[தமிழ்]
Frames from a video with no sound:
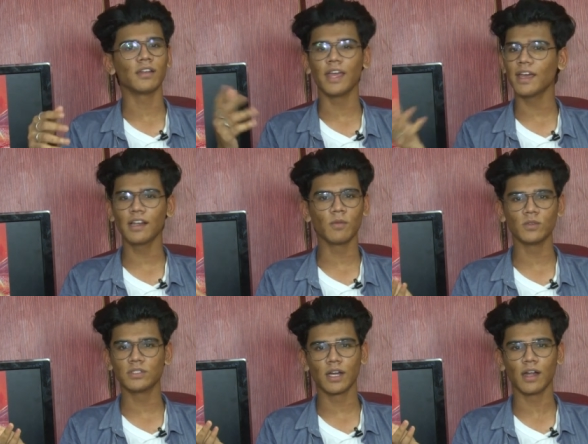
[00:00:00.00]
நேரில்
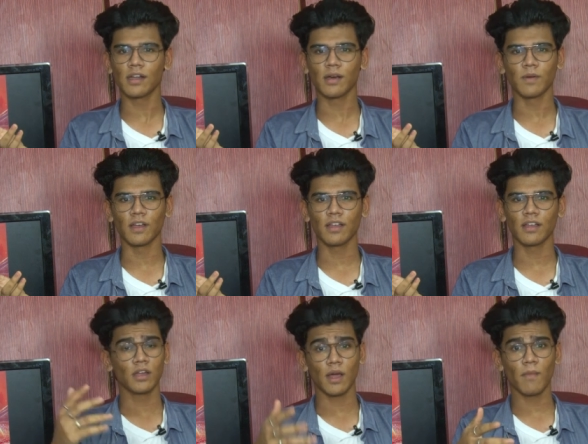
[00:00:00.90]
மூஞ்ச காட்டாமல்
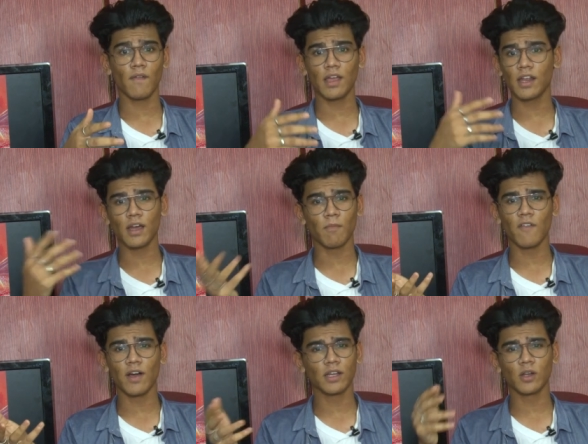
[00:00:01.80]
நம்ம வேலை நம்ம
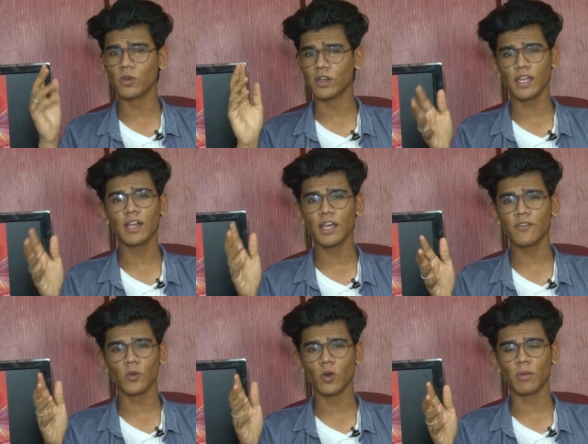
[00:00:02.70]
வாழ்க்கைன்னு ஒரு ரியல்
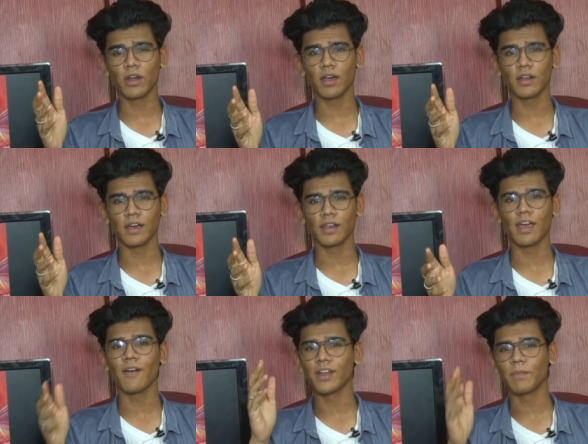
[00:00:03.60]
லைஃப் ரோல் மாடலாக இருக்கார்
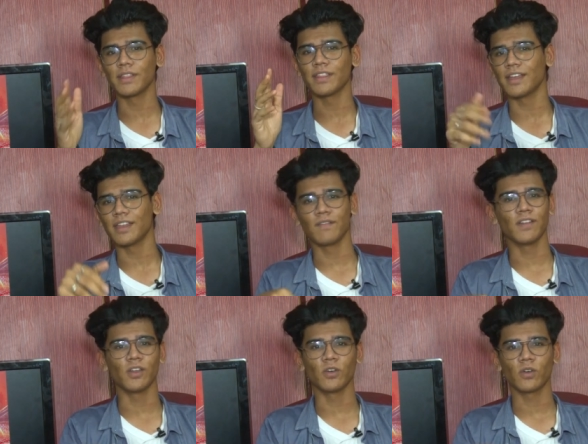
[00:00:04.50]
அவரை பற்றி தான் இன்றைக்கி
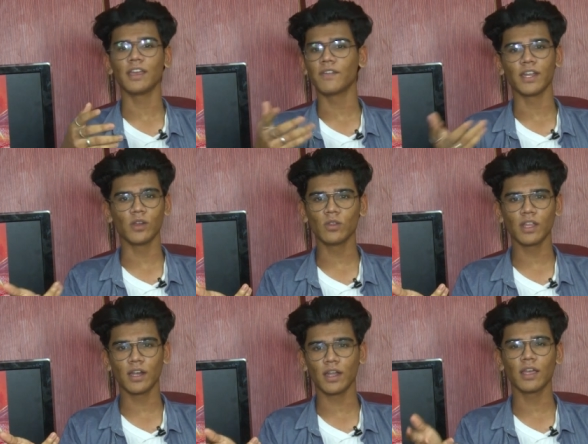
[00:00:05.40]
வீடியோ இவரை இன்னும்
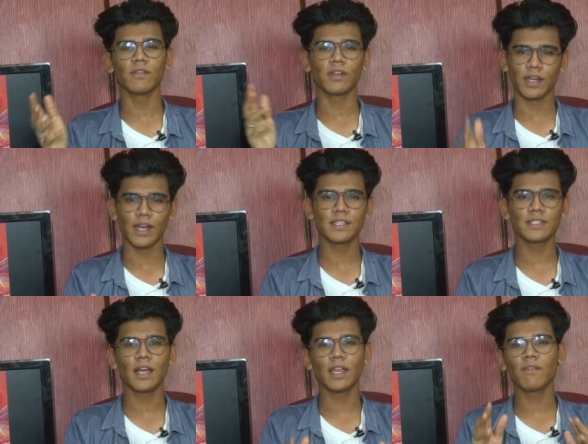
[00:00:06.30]
தெரிலனா இவரை
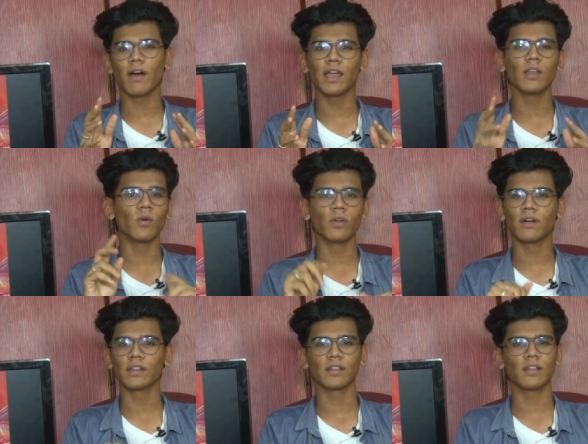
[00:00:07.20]
நினச்சாலே வாயில் ஒரு
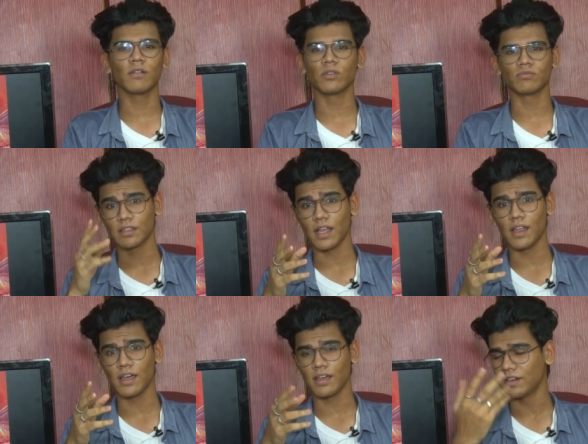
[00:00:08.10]
வார்த்தை தான் வரும்
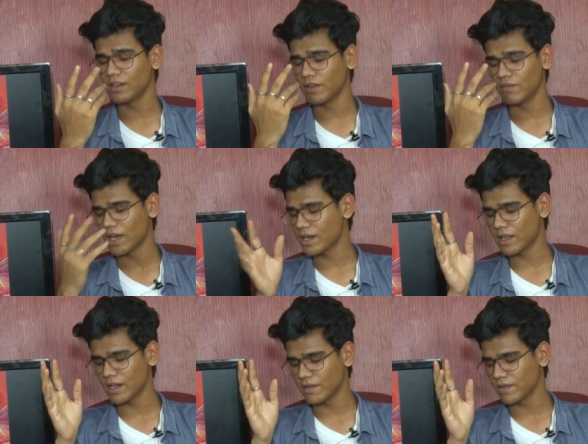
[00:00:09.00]
தலை நீ வேற
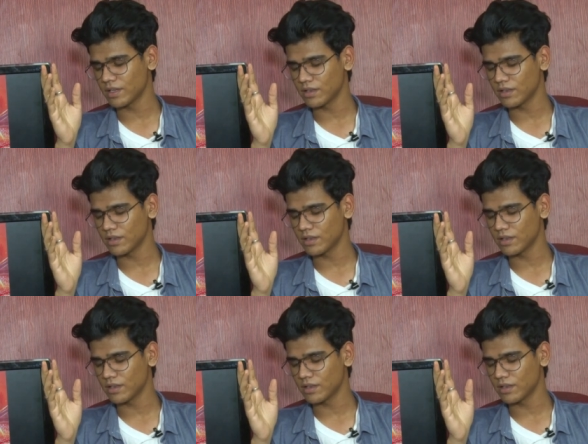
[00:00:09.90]
லெவல்